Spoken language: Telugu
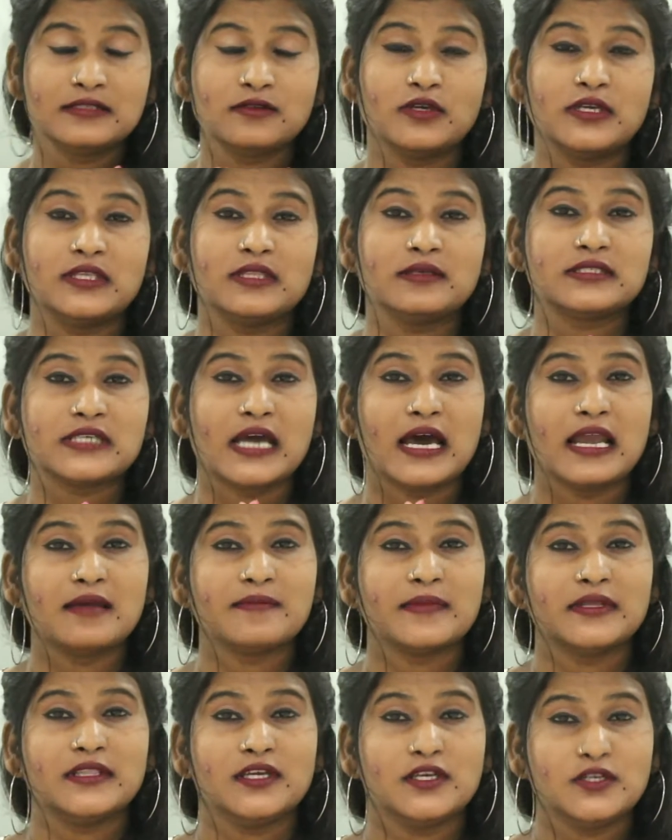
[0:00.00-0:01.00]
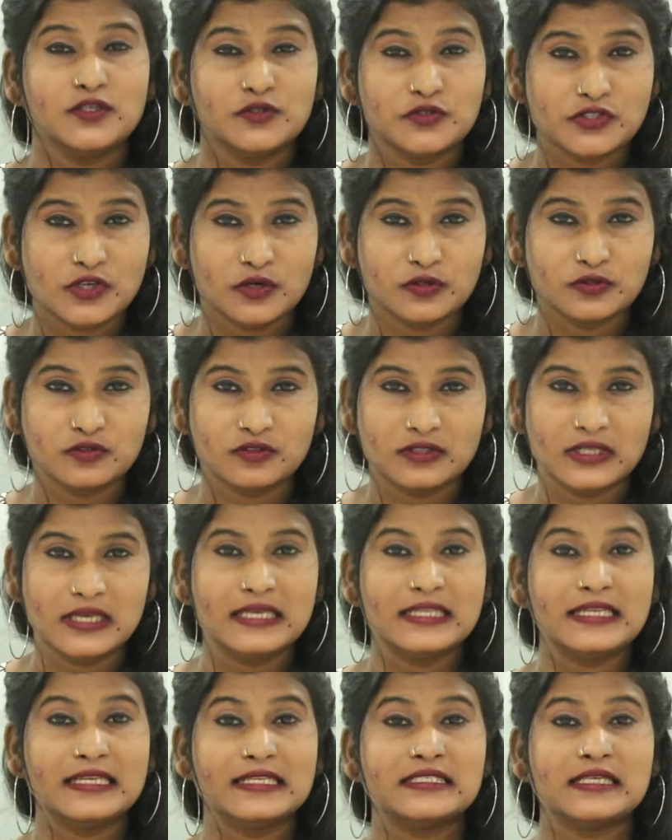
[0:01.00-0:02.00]
సో ఇది చాలామందికి యూస్
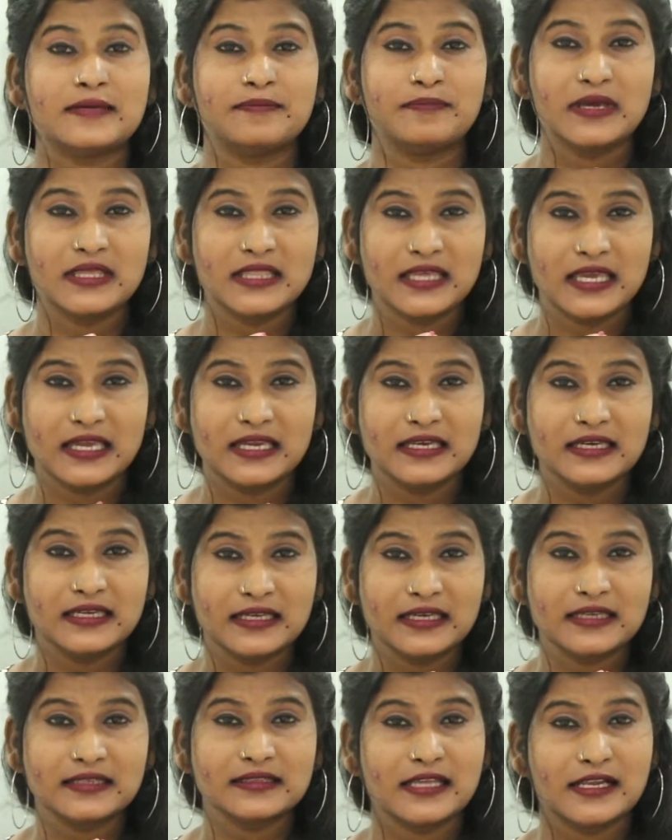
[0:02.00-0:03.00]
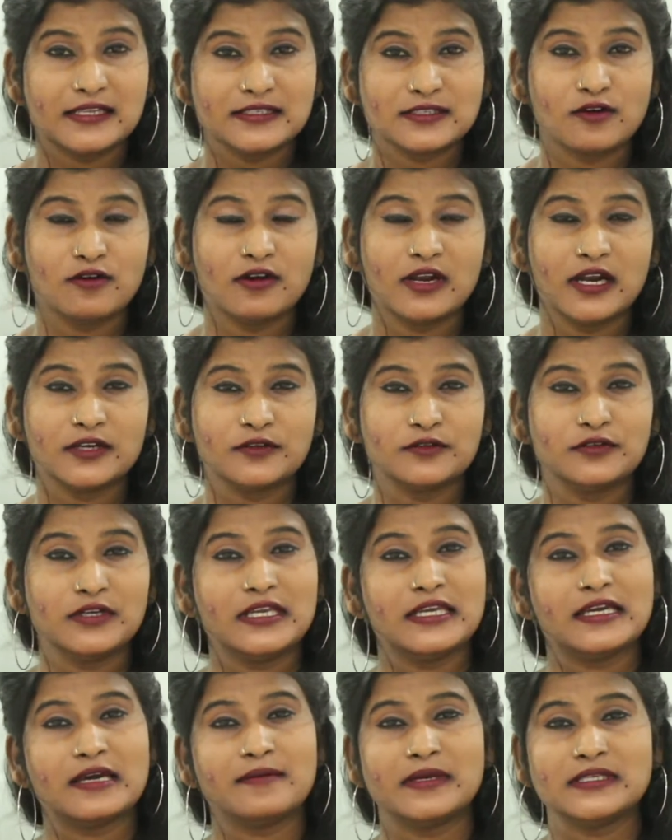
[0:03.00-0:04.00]
అవుతుంది నేను చెప్పేది ఏంటి అని
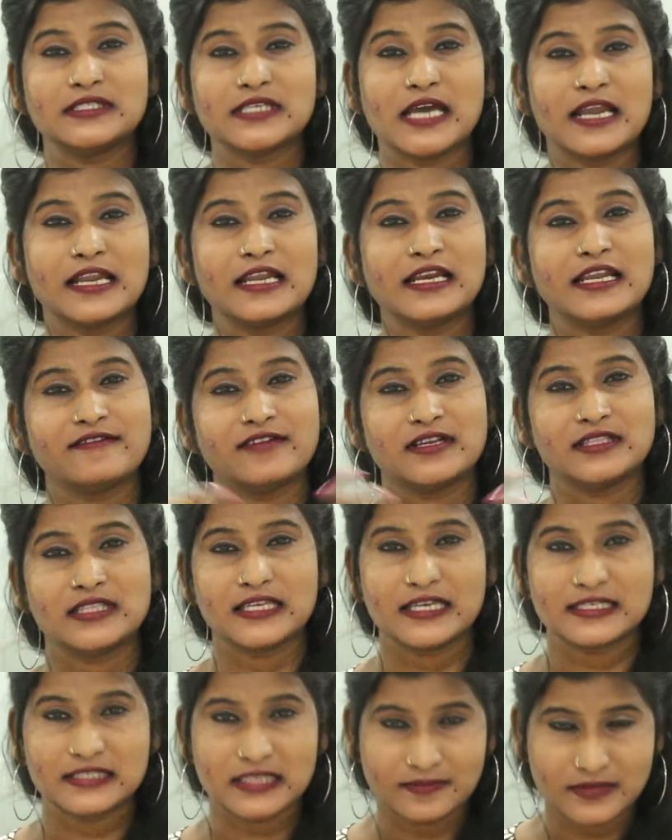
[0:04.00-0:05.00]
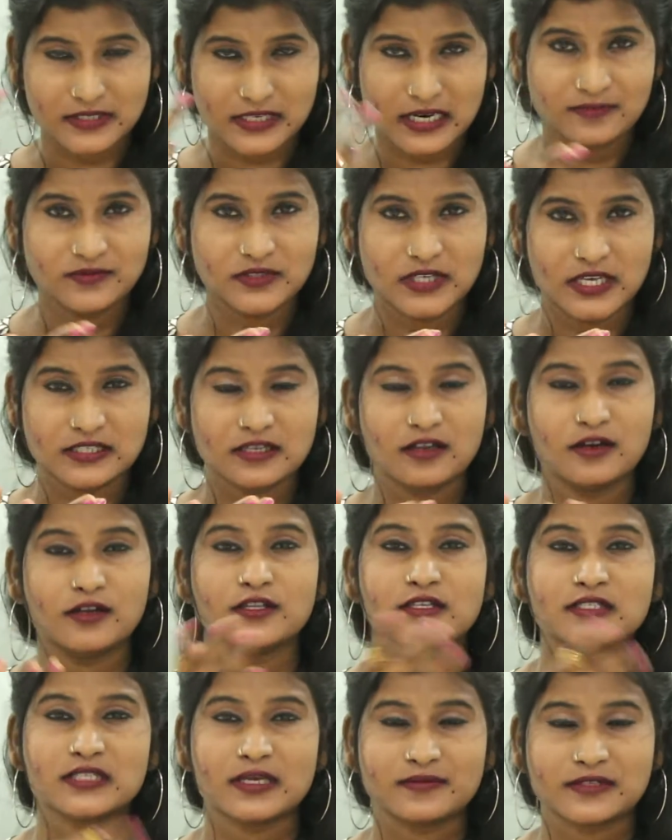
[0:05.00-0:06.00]
తెలుసుకోవాలనుకుంటే ఇంకా మన ఛానల్ ఎవరైతే ఇంకా సబ్స్క్రైబ్
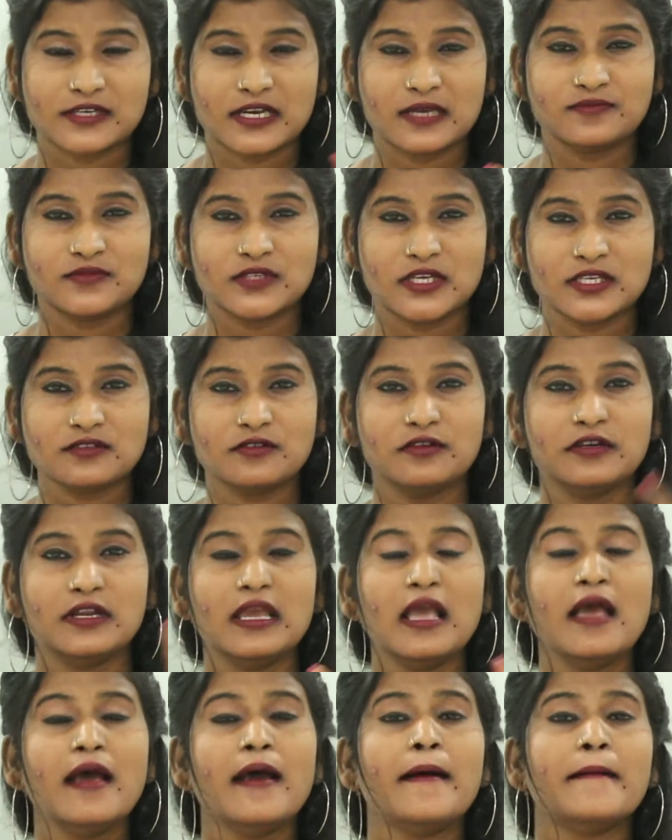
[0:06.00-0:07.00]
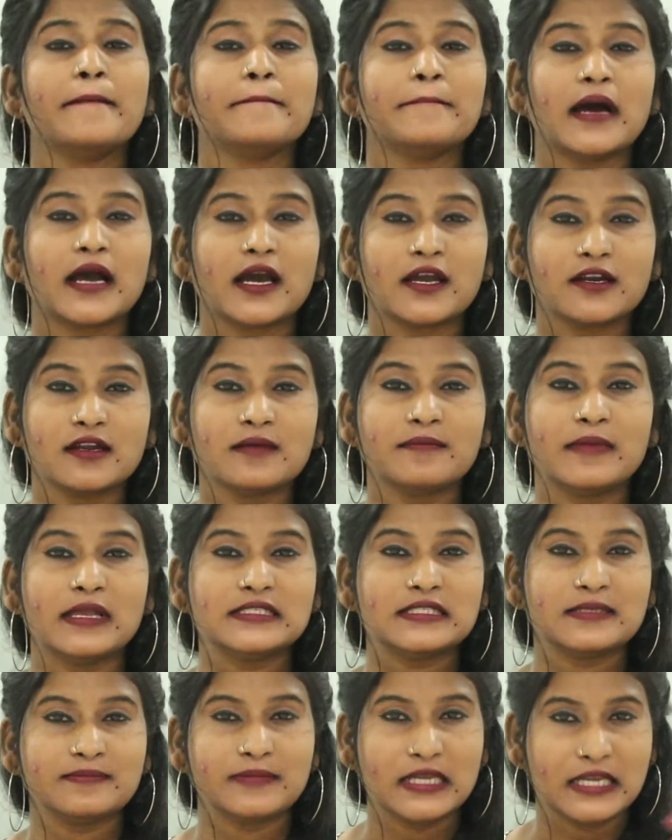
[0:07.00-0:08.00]
చేసుకోలేదో సబ్స్క్రైబ్ చేసుకోండి పక్కనున్న
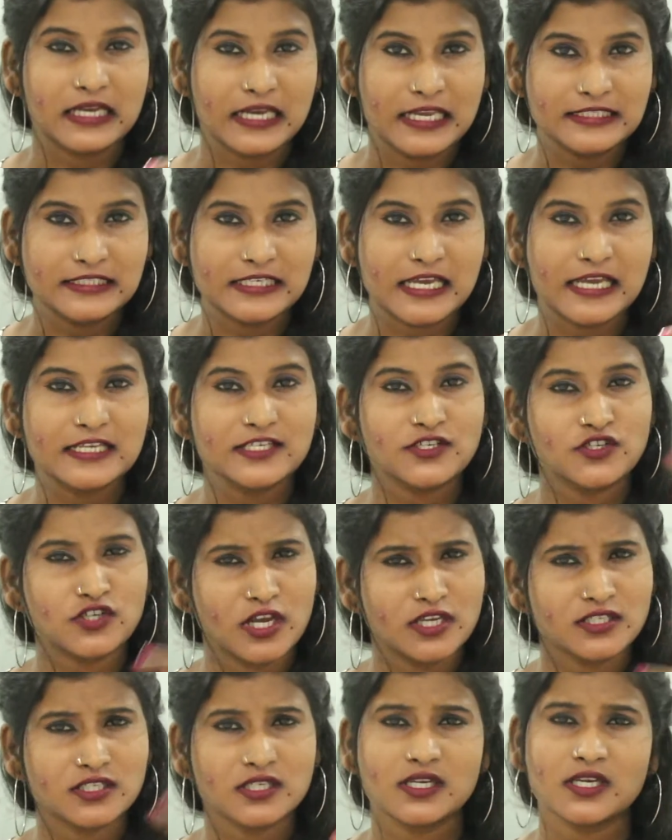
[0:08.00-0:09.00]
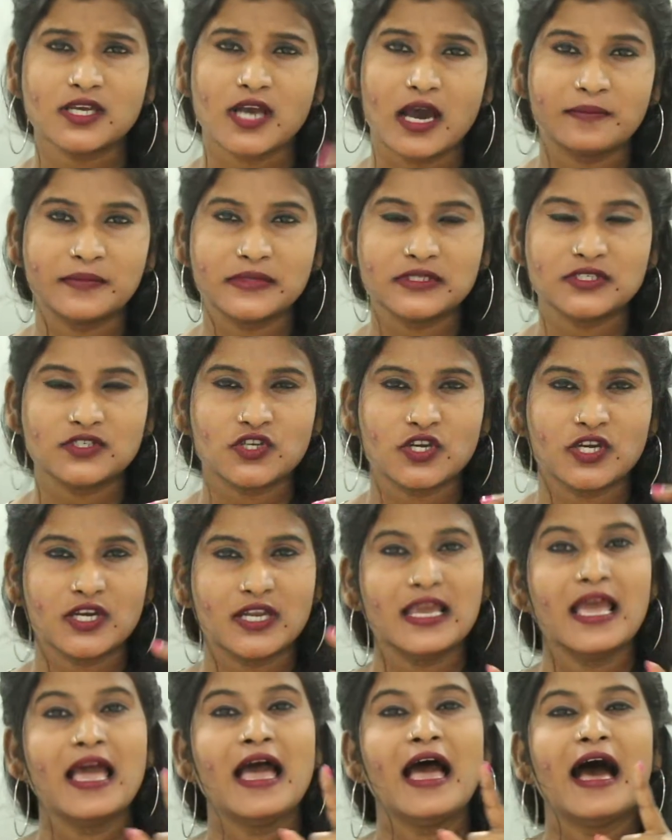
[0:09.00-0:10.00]
బెల్ సింబల్ని క్లిక్ చేయండి షేర్ చేయండి కామెంట్స్
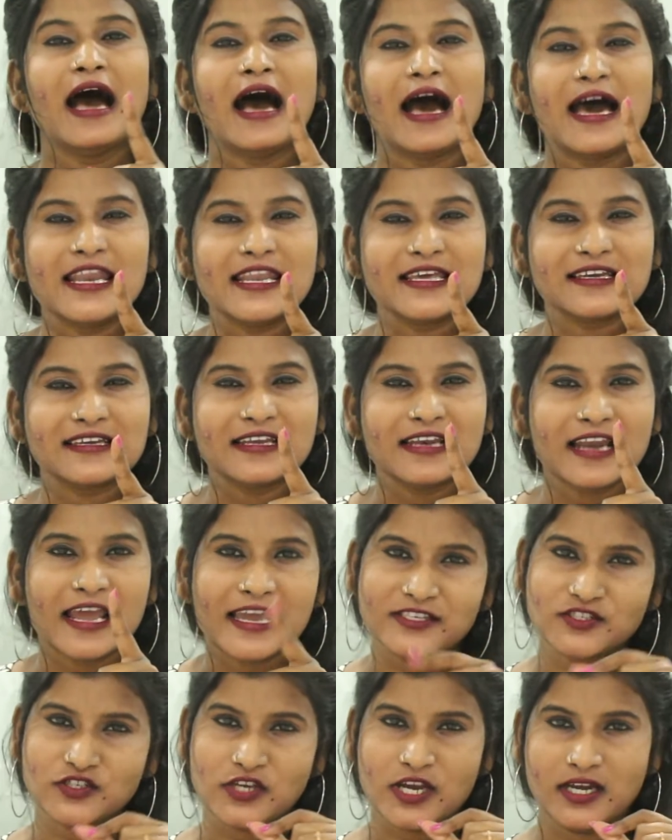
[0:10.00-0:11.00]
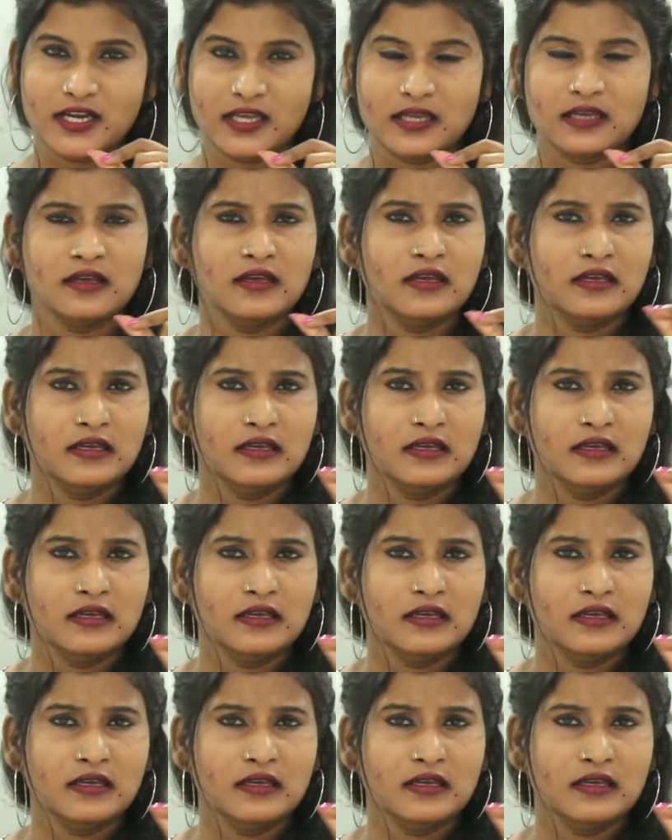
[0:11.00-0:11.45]
చేయండి అలాగే లైక్ చేయండి